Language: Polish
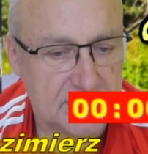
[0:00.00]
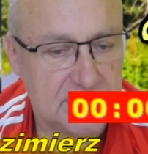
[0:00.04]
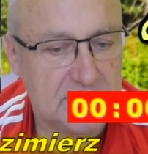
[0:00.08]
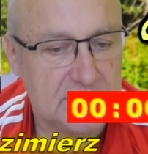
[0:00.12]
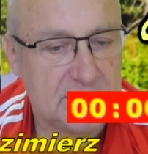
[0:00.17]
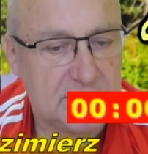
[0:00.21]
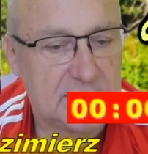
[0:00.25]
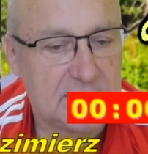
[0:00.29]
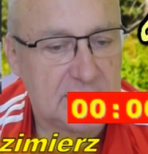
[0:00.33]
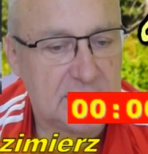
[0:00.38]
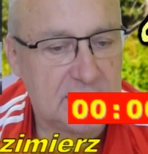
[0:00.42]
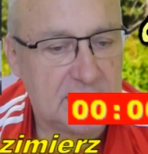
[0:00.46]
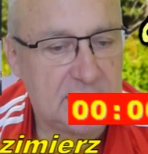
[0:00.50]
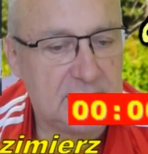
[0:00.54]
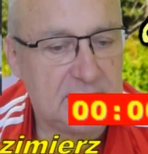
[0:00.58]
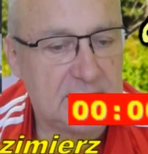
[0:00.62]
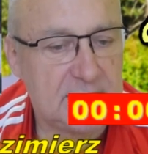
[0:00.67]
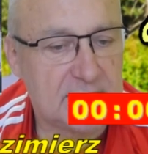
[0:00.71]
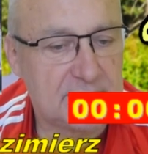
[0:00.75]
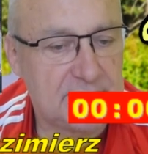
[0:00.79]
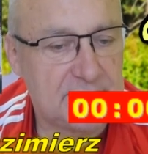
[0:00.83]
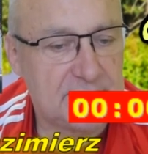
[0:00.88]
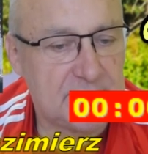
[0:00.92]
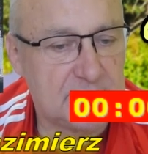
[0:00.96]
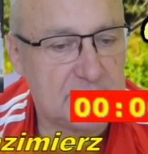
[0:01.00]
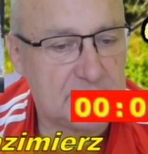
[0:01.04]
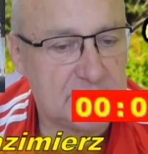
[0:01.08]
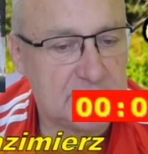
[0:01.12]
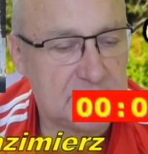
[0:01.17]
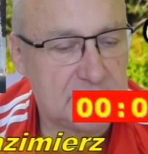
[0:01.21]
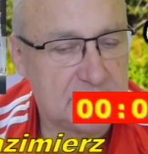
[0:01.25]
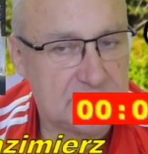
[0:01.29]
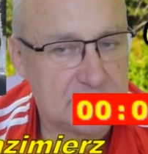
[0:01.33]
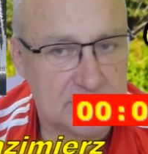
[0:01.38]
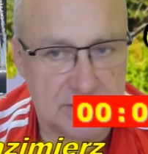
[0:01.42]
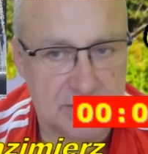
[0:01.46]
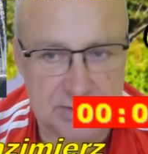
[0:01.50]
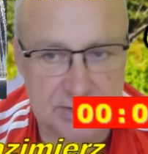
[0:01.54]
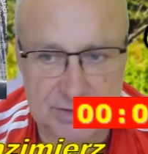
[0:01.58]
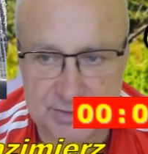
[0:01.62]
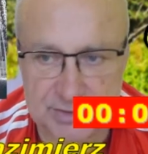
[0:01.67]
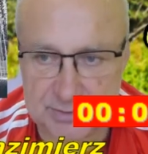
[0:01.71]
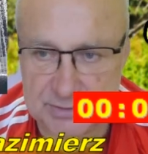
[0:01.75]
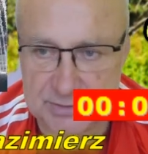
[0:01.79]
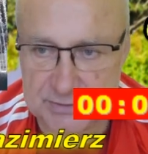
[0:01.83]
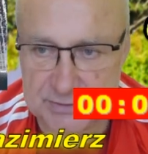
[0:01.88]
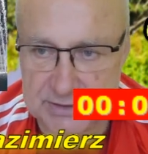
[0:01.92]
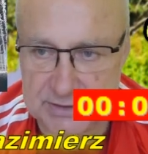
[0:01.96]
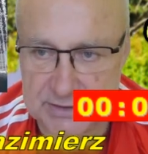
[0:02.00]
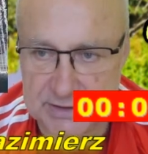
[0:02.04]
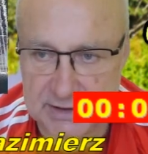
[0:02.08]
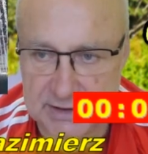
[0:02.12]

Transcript: Ale jak wiemy, to się mówi tak.